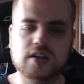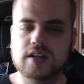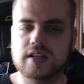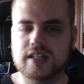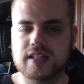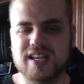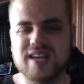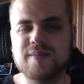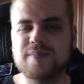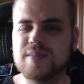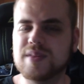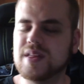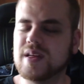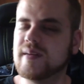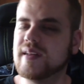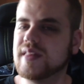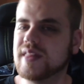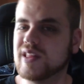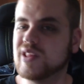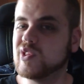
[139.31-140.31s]
Ya empieza a
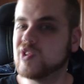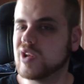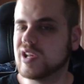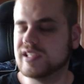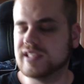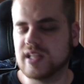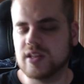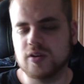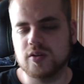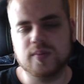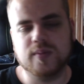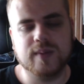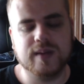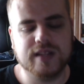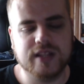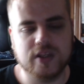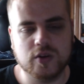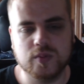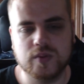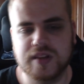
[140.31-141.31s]
haber cierto rechazo por parte
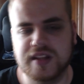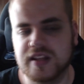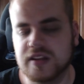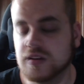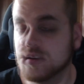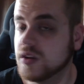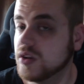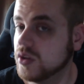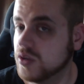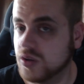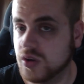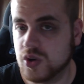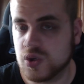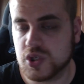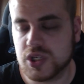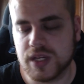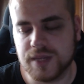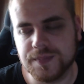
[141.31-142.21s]
de la comunidad, no lo sé.